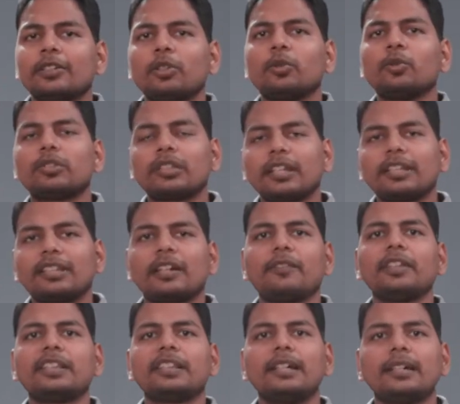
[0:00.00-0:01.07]
तो उसके
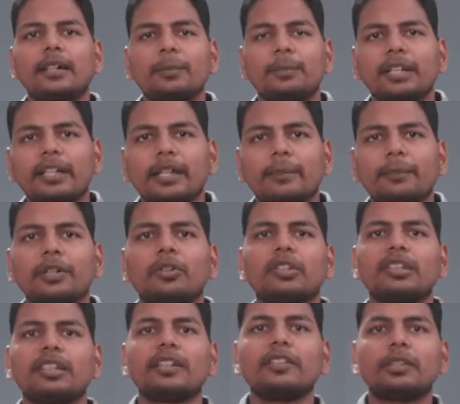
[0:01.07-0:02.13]
सर्विस सेंटर मिलने में और
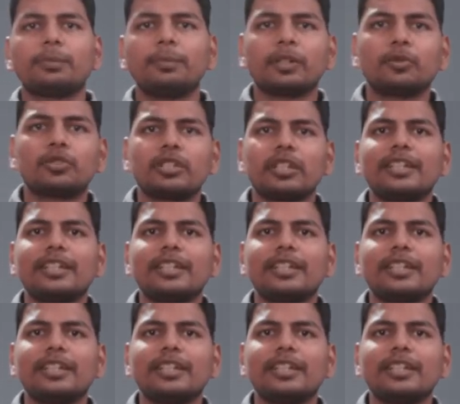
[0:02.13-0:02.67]
सर्विस में कुछ